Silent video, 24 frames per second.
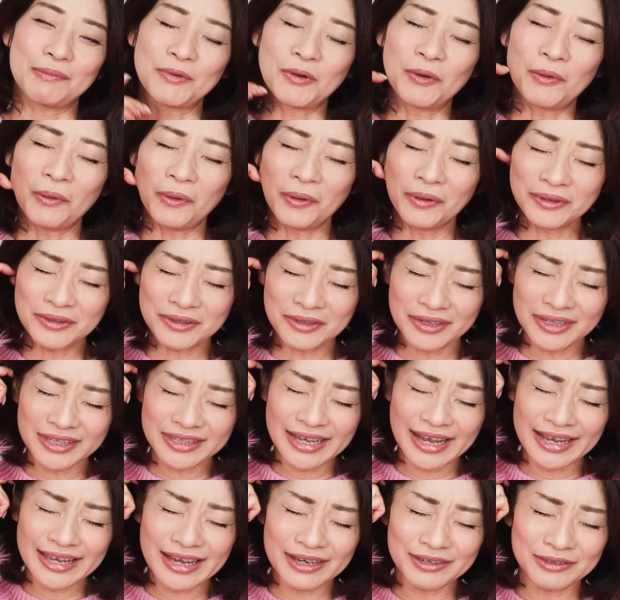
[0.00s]
もう本当に
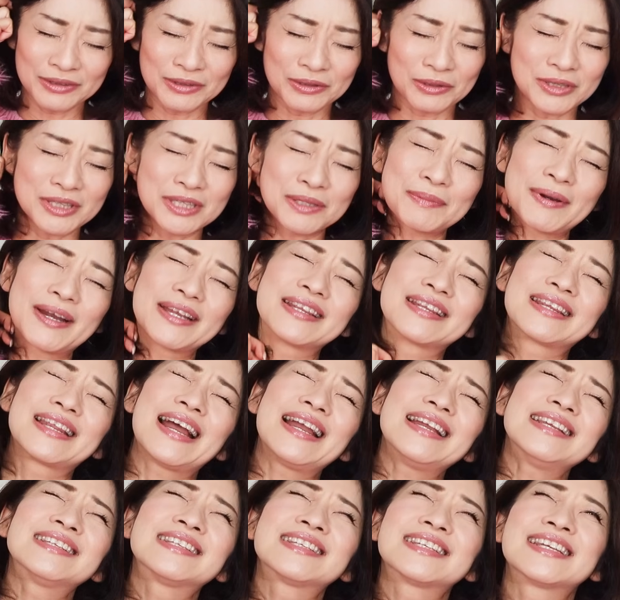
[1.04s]
大学のお芝居
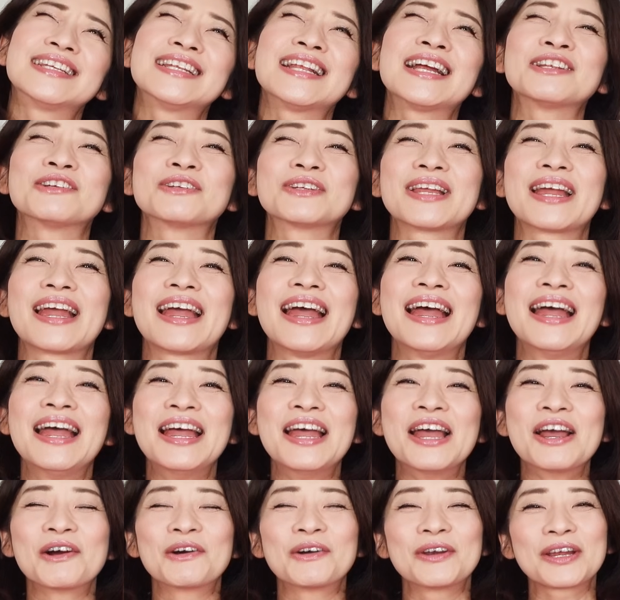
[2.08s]
大好きなので、
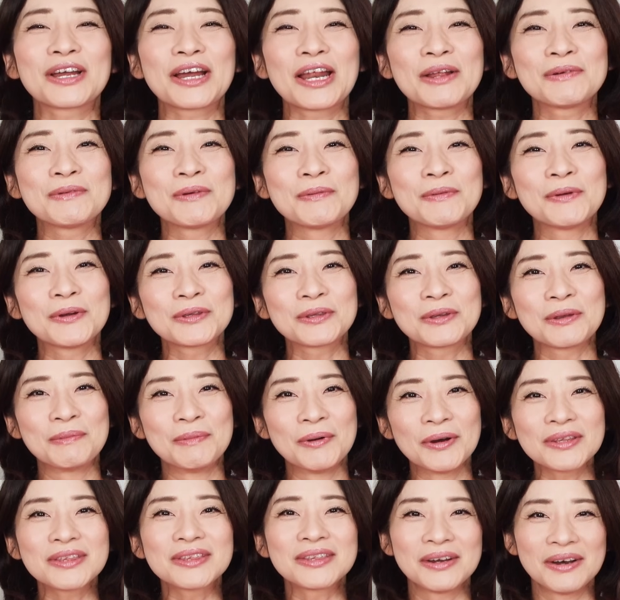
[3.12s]
これからももっと
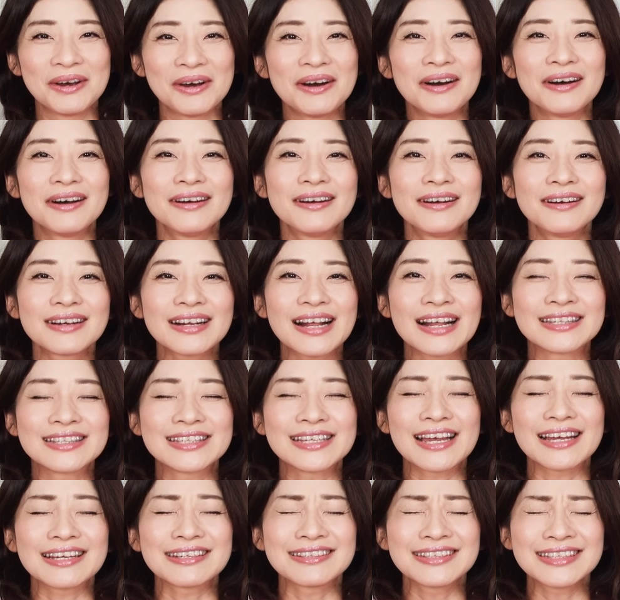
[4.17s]
もっと
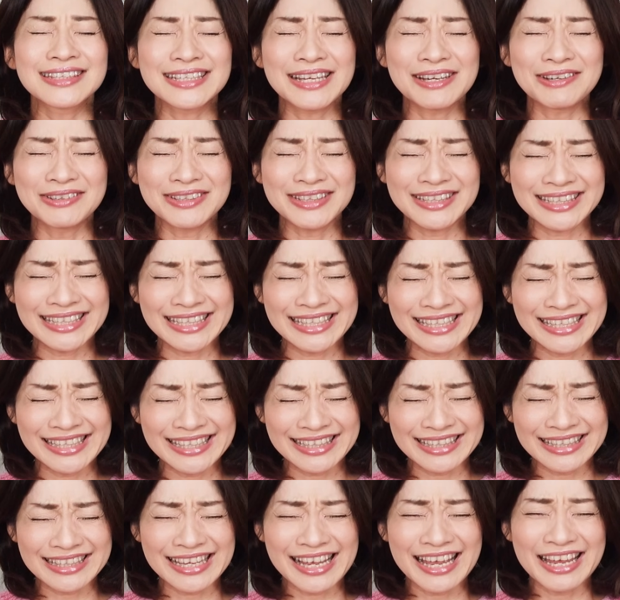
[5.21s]
活躍してほしいっ
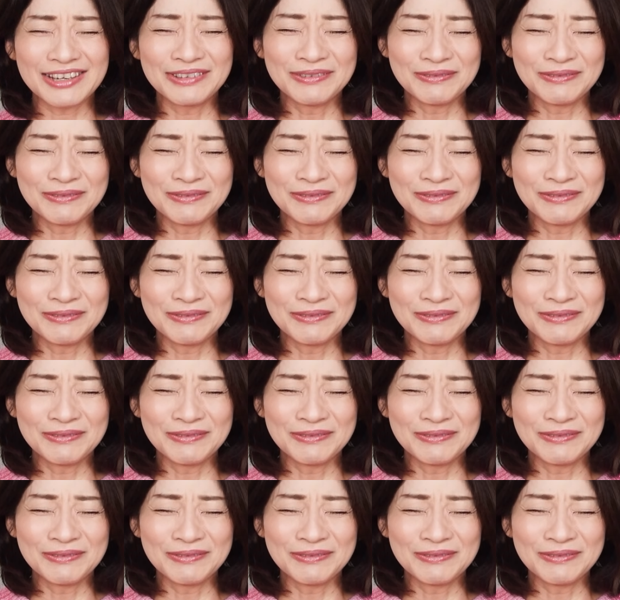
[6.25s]
て、